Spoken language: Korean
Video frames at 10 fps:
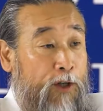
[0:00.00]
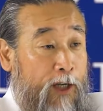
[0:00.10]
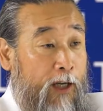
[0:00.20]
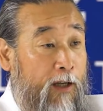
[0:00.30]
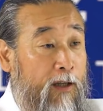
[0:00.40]

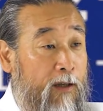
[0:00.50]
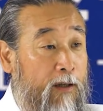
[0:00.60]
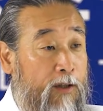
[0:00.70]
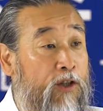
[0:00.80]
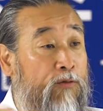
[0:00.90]
이렇게
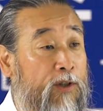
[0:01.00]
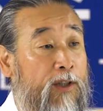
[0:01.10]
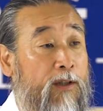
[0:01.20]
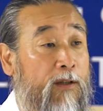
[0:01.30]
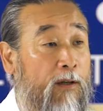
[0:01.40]

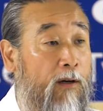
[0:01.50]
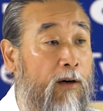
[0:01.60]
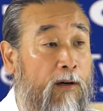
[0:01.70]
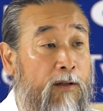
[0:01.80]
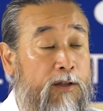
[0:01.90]
기운이.
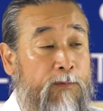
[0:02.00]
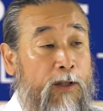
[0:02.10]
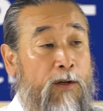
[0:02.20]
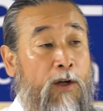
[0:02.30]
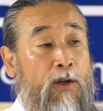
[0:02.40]
어,
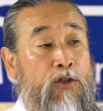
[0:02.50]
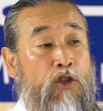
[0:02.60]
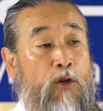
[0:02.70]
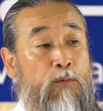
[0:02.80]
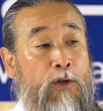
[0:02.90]
그렇지만
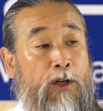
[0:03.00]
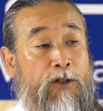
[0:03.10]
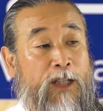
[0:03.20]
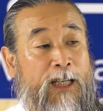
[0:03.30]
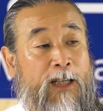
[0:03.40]

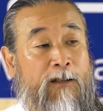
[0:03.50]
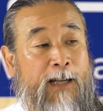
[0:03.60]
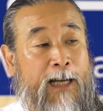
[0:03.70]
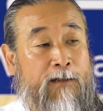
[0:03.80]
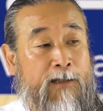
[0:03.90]
서부에는 일을
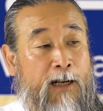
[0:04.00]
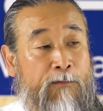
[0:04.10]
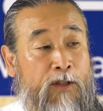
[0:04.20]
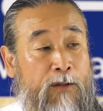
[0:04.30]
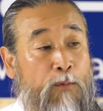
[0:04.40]
하는
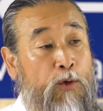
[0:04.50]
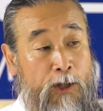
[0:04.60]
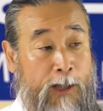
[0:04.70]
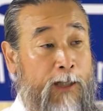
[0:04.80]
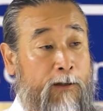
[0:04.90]
사람들이
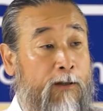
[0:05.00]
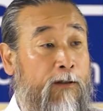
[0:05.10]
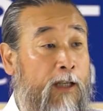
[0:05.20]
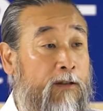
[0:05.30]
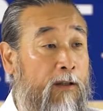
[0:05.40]
모여가
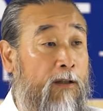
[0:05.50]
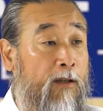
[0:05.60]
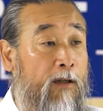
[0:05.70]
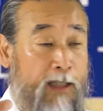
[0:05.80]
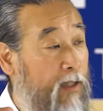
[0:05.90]
있는 데죠.
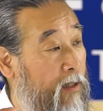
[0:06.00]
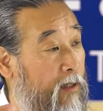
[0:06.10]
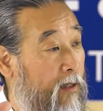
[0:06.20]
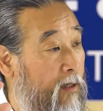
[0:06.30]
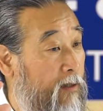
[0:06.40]

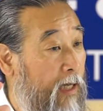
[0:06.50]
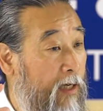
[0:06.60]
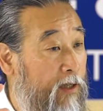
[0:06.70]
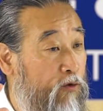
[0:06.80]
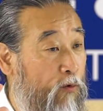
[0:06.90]
어,
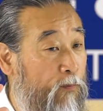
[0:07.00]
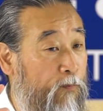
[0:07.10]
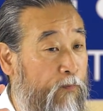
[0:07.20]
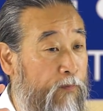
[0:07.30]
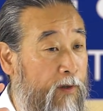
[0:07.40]
땅이
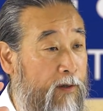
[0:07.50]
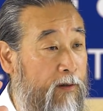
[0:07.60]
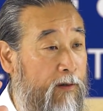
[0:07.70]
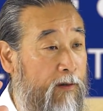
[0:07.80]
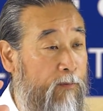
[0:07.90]
좀
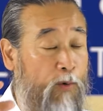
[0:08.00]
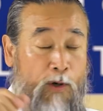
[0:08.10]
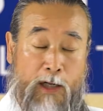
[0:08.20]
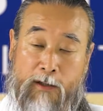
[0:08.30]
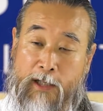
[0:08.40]
그
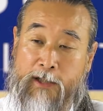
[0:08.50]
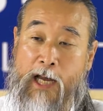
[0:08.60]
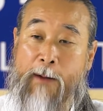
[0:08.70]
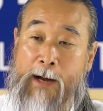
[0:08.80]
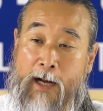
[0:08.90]
뭐라 할까
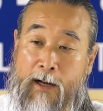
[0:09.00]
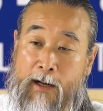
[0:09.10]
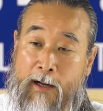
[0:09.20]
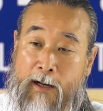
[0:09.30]
사막